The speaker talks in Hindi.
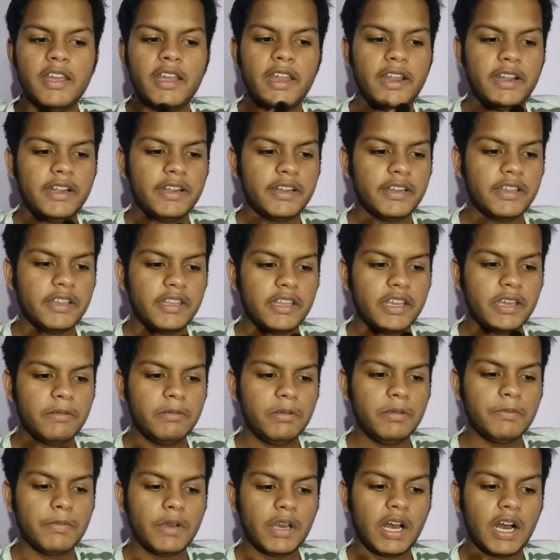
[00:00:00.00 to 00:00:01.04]
एंड ये
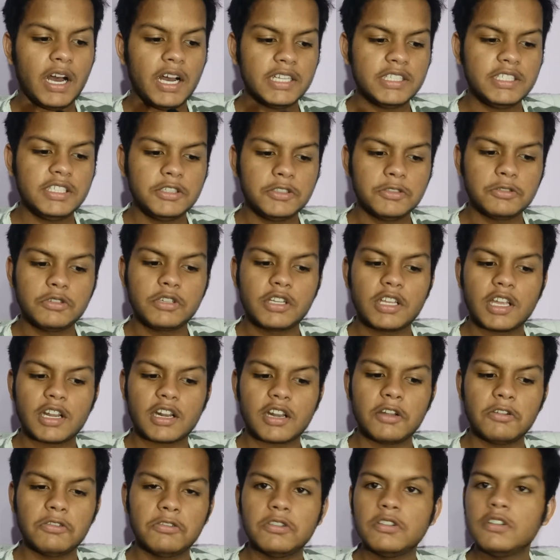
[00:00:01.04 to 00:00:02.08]
भी मैं आज ही शूट कर
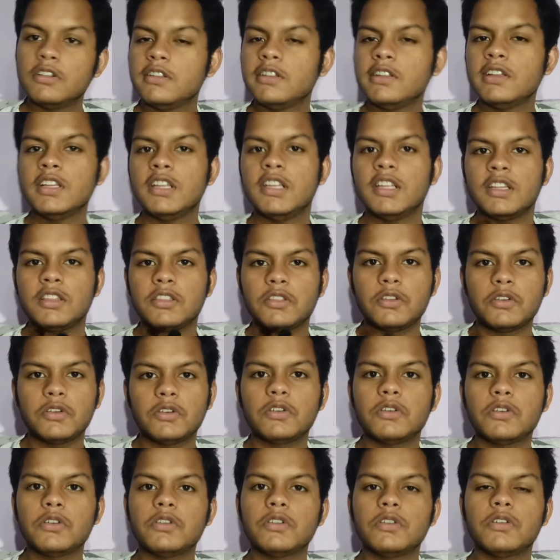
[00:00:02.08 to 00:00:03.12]
रहा हूँ
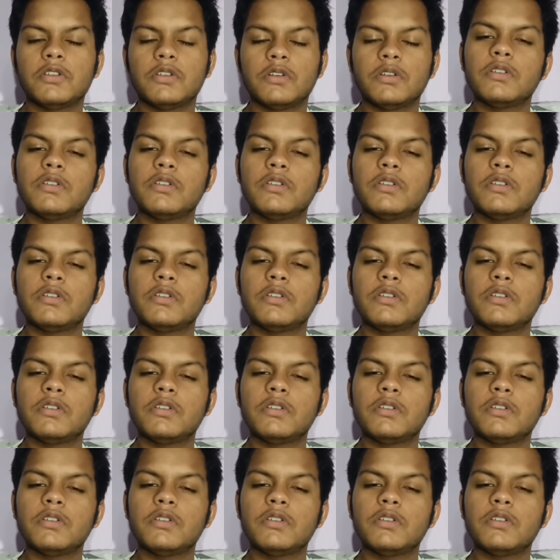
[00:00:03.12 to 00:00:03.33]
तो